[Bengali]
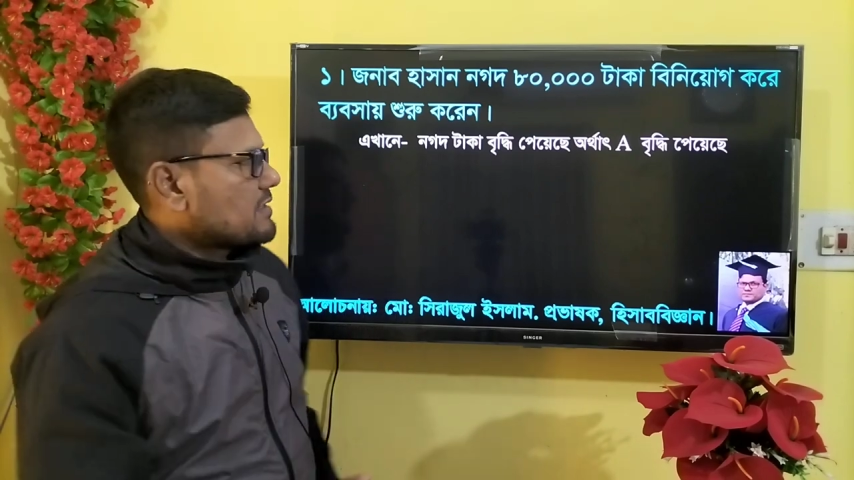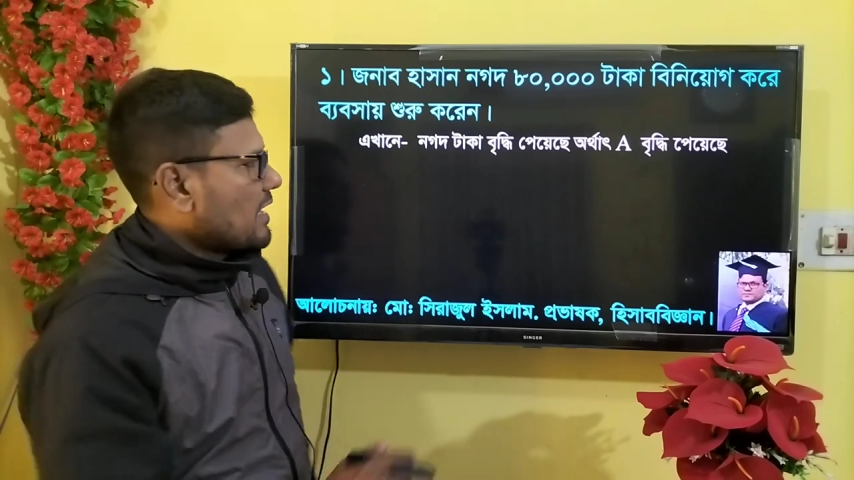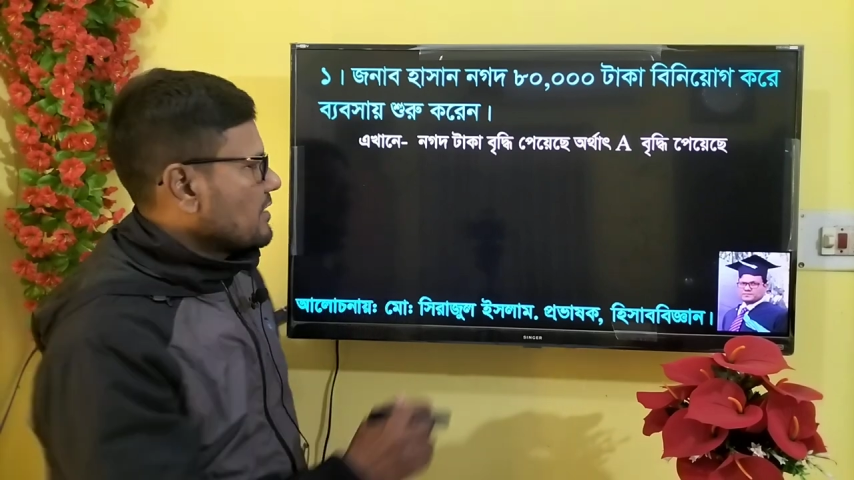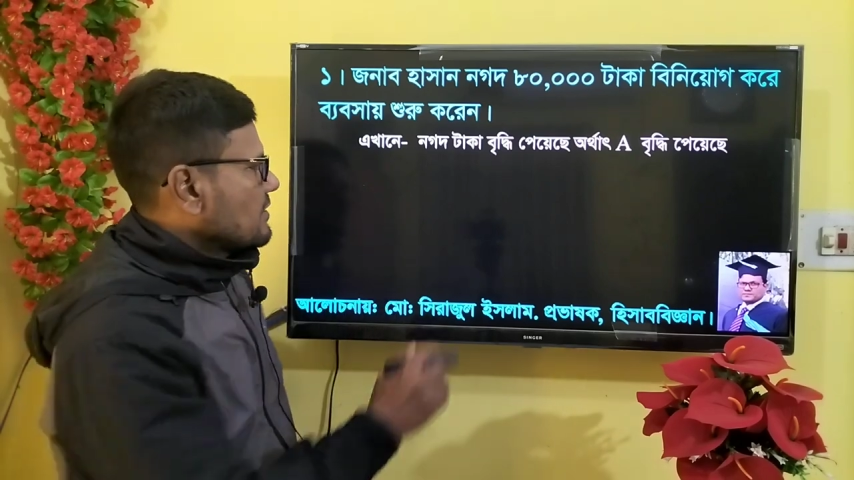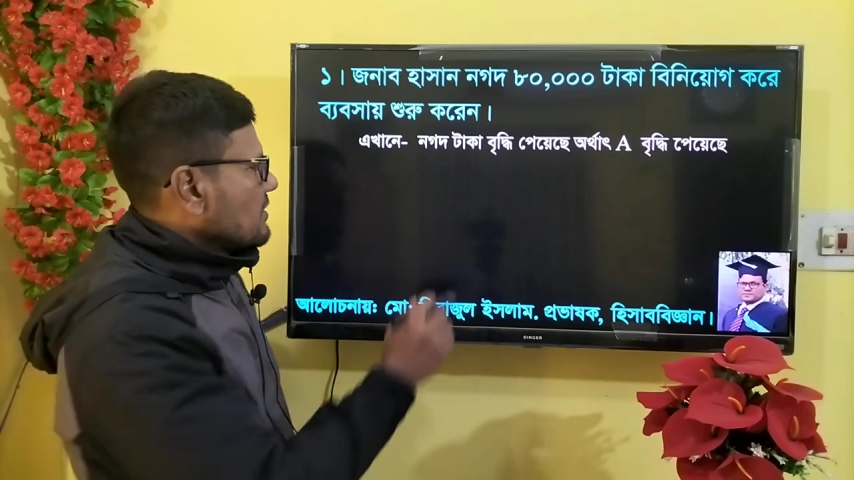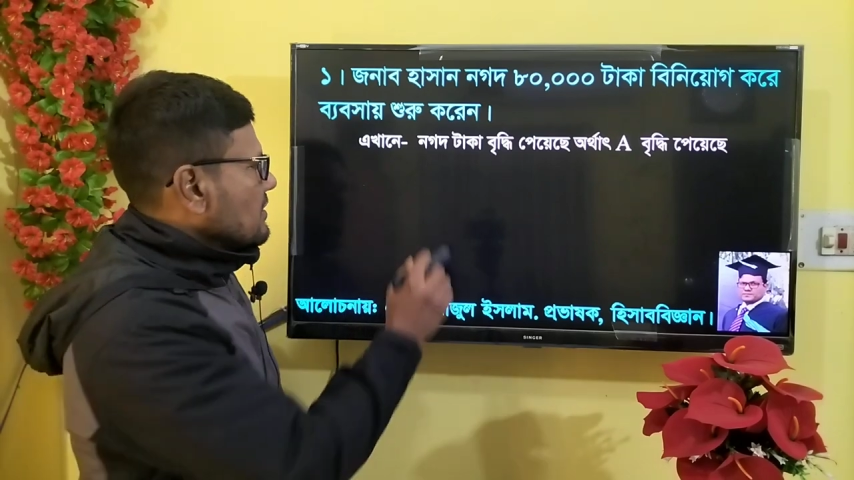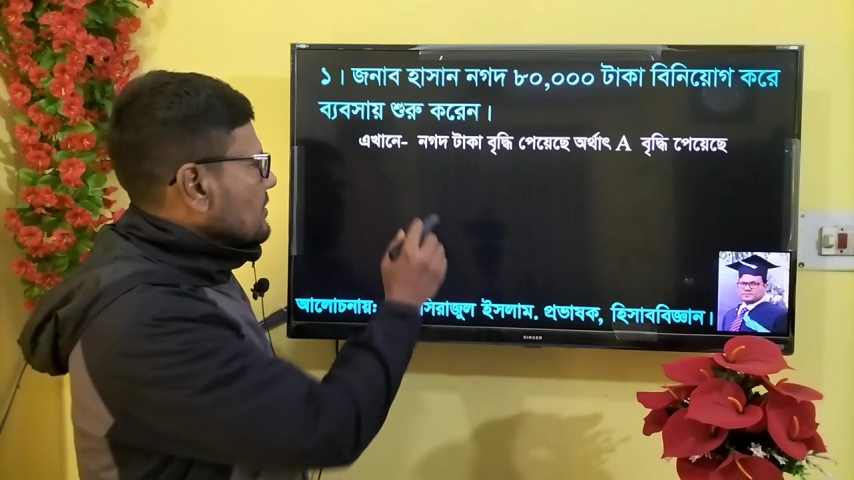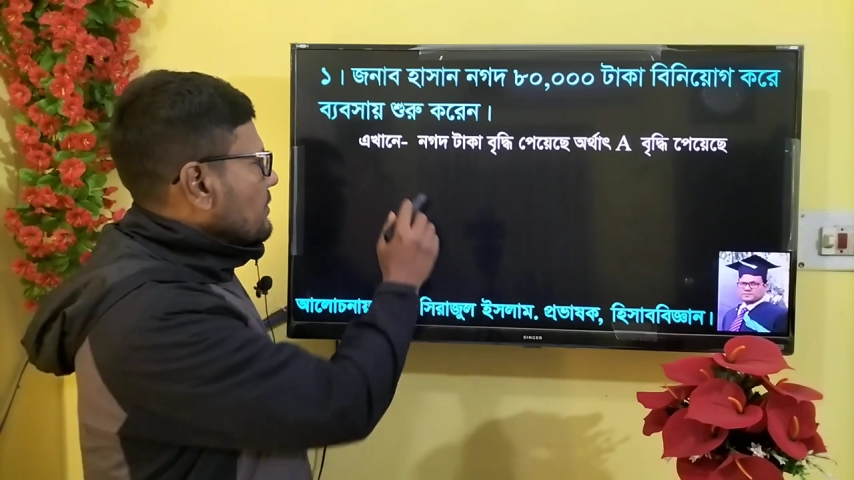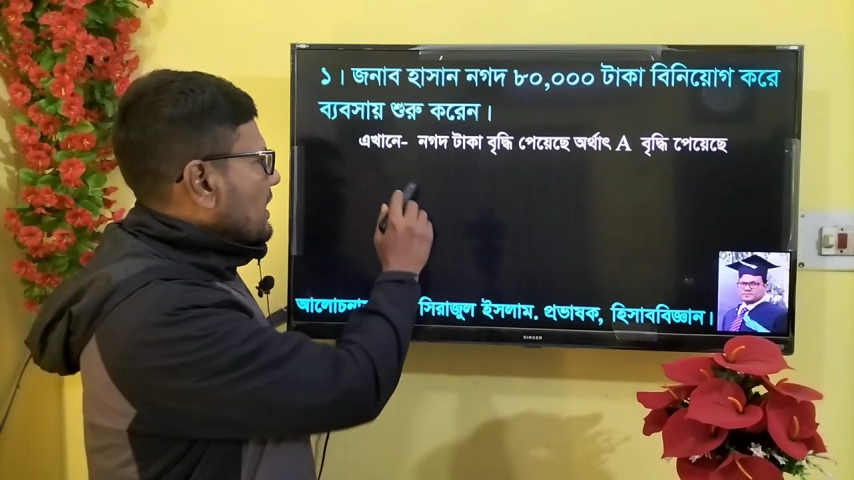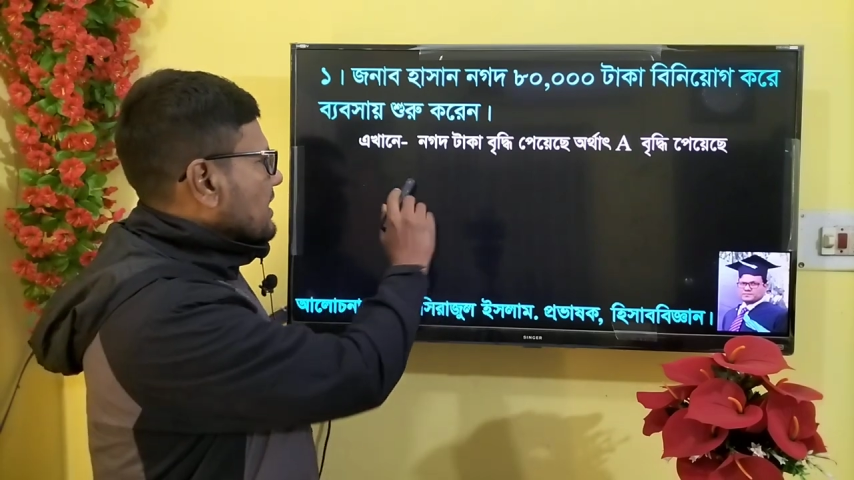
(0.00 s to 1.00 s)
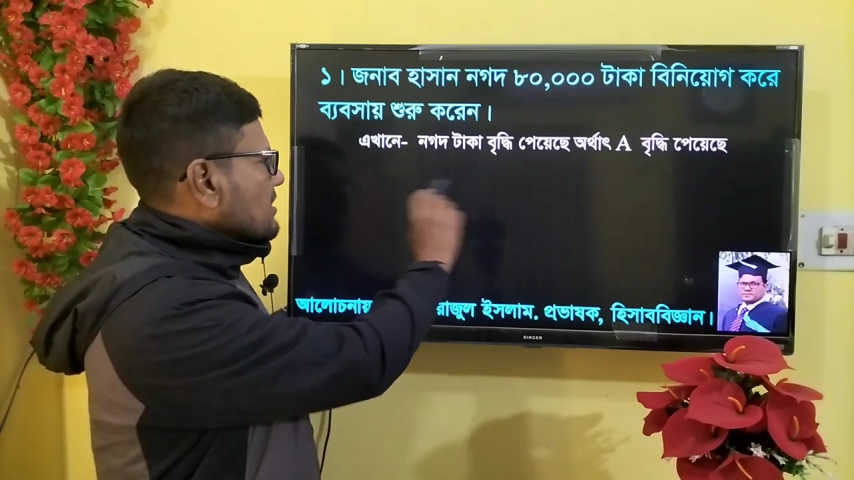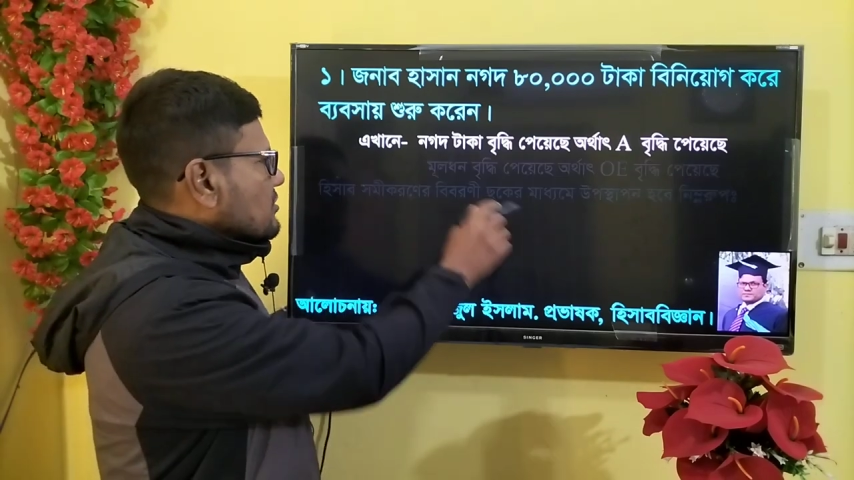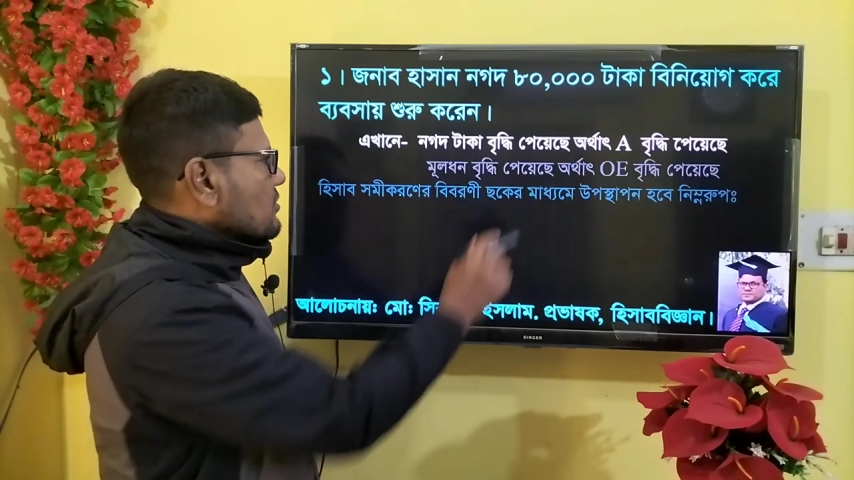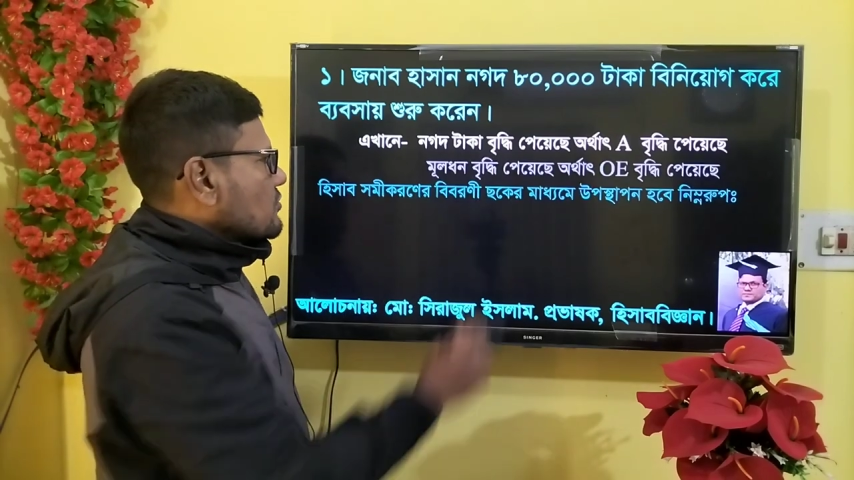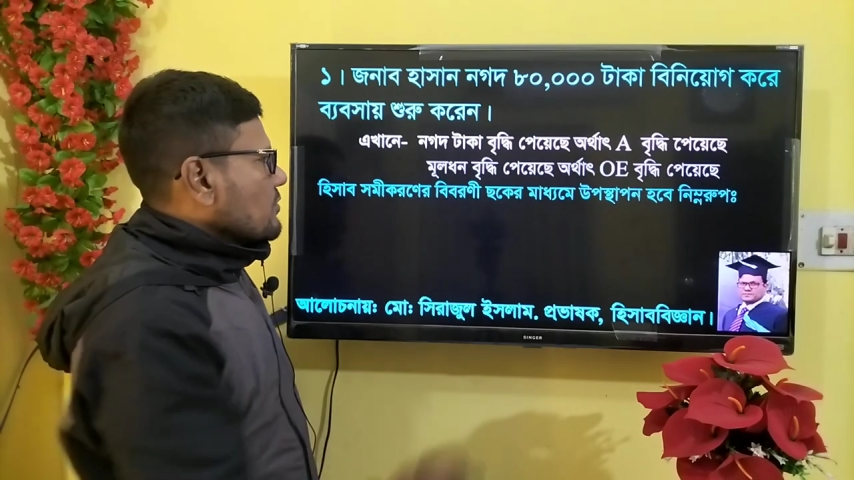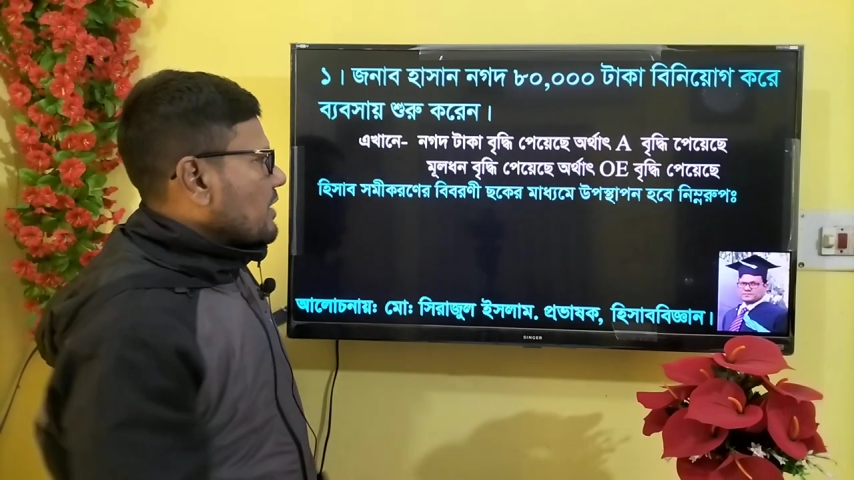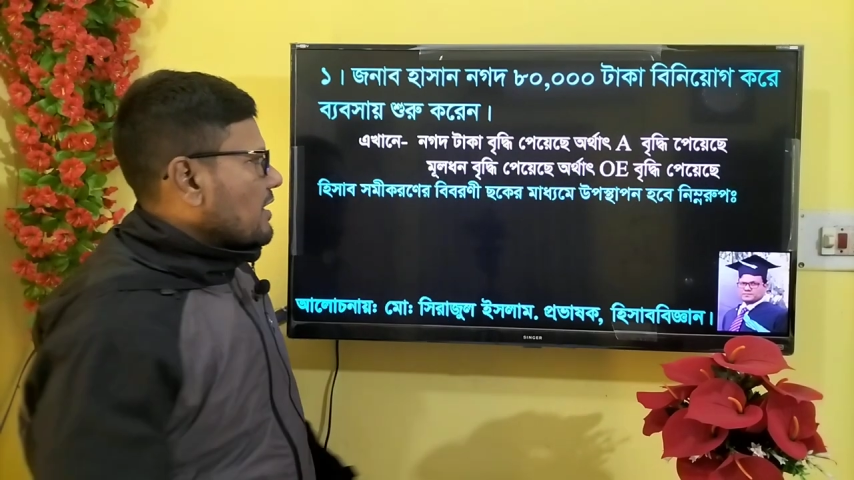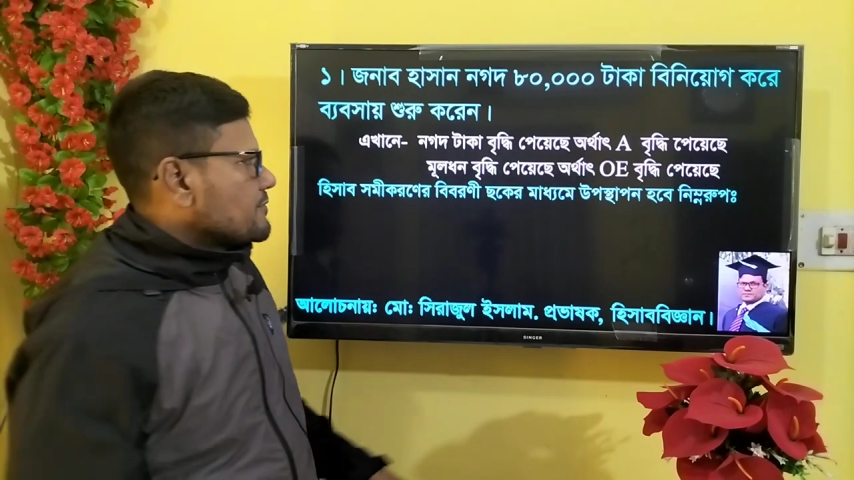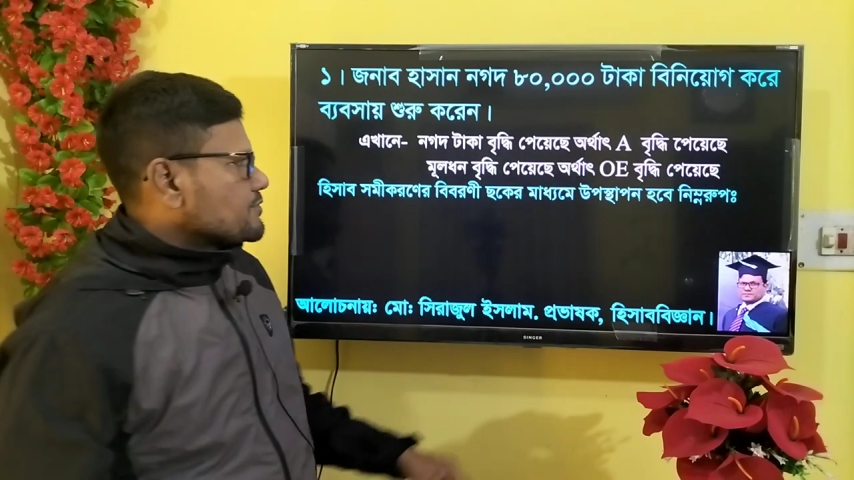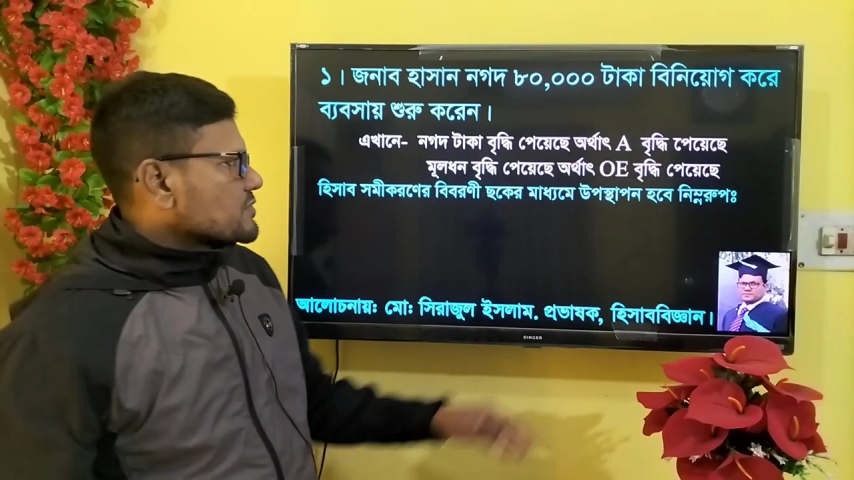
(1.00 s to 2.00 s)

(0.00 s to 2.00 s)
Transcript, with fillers: তাই মালিকানা সত্ত্ব বা